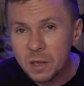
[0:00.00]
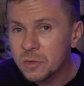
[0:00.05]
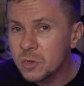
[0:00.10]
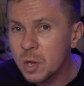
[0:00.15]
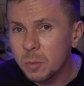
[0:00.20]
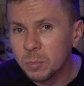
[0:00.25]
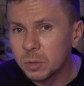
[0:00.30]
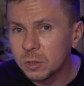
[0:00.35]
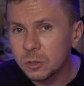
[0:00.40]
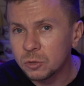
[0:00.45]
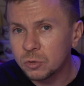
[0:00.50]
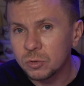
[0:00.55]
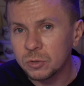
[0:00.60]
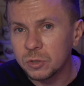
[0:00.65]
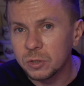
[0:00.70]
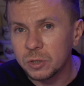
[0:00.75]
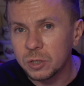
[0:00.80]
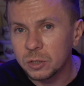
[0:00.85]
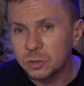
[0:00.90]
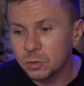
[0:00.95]
Не было еще
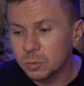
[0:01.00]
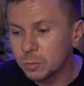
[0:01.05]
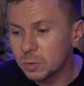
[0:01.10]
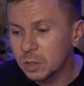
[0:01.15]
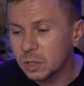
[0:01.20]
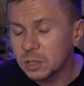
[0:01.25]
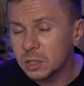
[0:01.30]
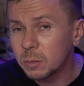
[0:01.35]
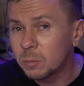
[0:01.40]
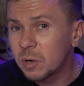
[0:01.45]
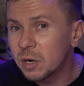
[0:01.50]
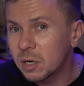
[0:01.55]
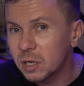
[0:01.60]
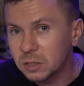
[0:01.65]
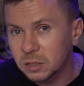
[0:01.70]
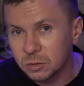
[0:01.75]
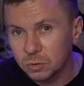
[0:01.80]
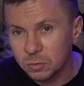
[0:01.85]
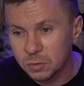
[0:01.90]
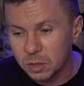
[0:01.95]
ни дня, чтобы хотя бы
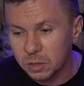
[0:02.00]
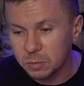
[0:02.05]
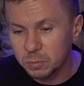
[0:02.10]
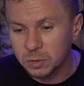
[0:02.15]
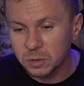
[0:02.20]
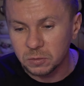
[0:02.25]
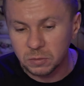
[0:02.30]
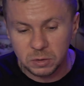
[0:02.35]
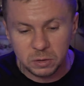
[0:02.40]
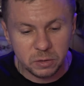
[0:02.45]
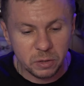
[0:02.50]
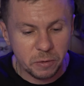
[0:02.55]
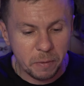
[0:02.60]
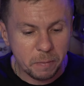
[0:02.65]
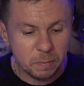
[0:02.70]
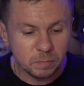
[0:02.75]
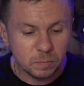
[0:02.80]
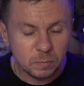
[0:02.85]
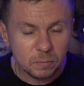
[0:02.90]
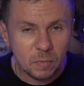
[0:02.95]
раз сюда не позвонили.
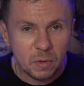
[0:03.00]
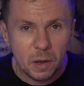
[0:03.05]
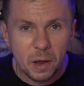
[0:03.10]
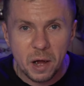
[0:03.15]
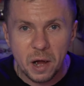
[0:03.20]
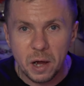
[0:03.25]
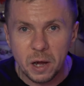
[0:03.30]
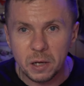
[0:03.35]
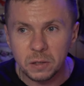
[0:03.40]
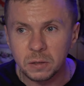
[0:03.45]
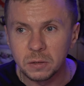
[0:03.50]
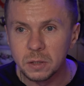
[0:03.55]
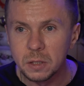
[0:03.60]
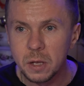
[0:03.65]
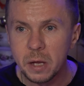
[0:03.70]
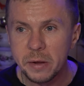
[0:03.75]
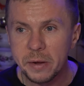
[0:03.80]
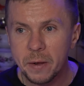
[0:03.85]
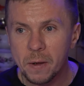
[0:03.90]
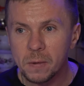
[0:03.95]
А
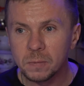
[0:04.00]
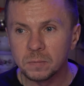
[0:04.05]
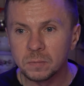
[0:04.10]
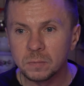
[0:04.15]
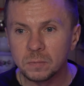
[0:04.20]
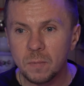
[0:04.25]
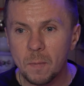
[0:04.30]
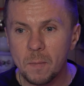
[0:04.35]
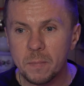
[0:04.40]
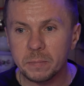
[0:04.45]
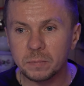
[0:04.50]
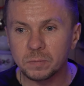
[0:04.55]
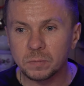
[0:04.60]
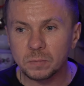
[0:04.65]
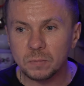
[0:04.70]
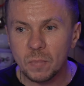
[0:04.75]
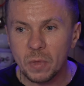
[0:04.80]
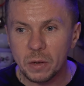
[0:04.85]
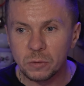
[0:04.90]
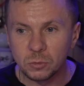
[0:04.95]
ну
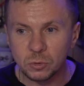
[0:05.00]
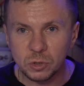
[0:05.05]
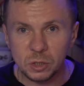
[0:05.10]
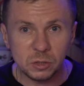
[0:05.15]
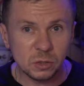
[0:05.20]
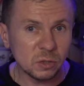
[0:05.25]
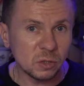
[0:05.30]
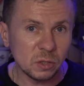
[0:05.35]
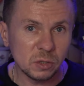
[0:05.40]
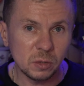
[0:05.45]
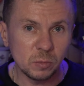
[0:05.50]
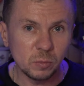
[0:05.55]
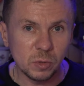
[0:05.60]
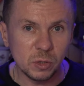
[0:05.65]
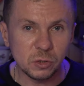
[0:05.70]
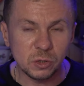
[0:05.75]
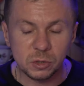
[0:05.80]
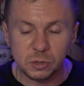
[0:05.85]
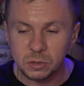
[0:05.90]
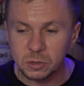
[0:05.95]
сейчас, кстати,
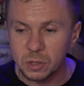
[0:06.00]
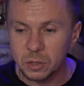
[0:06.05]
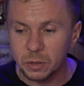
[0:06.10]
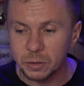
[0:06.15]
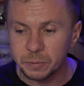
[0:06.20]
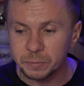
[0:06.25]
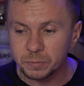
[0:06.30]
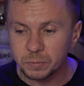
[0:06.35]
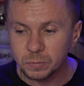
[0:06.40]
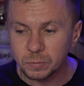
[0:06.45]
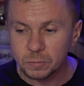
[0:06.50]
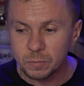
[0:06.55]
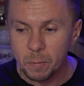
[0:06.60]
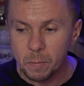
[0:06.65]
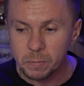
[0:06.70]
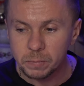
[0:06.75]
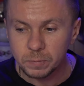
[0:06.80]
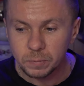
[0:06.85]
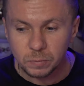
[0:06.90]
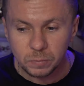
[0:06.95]
меньше стало.
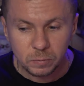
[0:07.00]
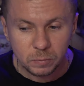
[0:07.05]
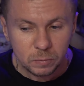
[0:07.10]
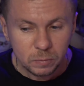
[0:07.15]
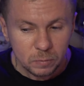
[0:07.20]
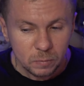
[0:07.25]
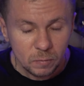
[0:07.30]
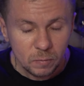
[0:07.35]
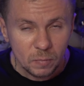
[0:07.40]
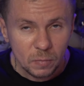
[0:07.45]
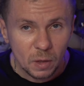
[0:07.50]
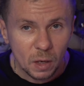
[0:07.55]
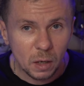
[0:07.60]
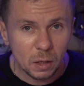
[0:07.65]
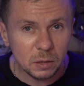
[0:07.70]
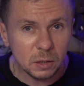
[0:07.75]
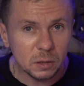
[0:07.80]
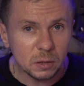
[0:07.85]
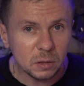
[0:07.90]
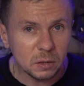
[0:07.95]

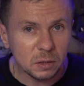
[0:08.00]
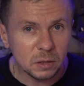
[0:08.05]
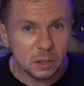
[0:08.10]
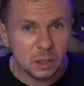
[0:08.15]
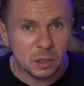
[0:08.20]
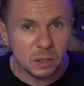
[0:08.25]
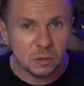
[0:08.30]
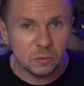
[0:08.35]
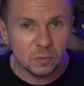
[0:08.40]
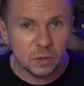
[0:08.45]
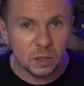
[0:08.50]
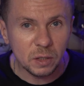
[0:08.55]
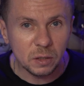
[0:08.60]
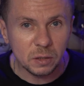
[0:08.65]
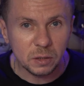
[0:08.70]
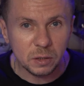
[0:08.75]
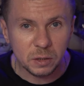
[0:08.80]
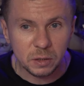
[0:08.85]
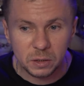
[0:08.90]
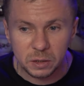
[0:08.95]
А где-то недели две или
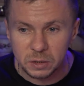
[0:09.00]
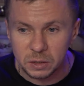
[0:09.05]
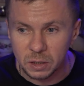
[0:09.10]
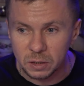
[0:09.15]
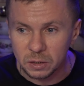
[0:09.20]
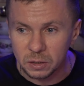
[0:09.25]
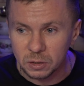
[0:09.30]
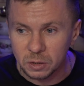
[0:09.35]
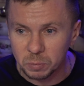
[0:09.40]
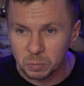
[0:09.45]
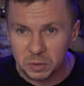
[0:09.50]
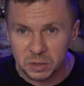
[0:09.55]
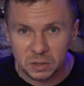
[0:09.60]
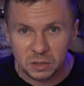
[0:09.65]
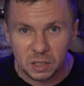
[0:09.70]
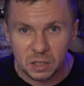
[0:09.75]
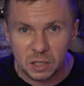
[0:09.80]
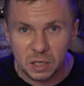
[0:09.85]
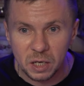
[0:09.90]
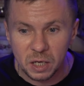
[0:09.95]
три назад, это
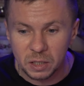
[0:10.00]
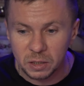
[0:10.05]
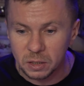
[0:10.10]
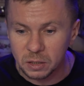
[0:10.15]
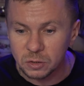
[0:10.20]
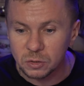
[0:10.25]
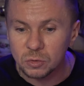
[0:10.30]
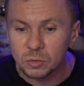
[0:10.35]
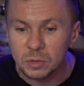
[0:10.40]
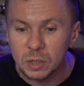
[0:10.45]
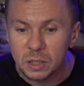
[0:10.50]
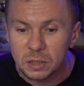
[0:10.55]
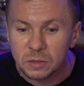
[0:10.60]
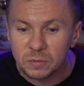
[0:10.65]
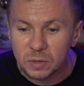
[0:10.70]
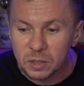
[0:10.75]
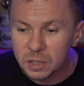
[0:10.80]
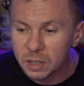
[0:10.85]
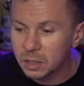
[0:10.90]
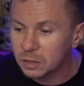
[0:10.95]
постоянно сюда
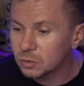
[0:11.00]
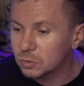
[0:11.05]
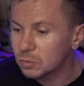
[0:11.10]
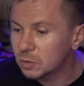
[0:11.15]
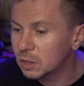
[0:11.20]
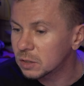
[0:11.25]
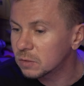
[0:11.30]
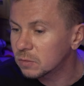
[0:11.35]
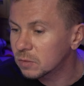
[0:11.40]
звонят, сюда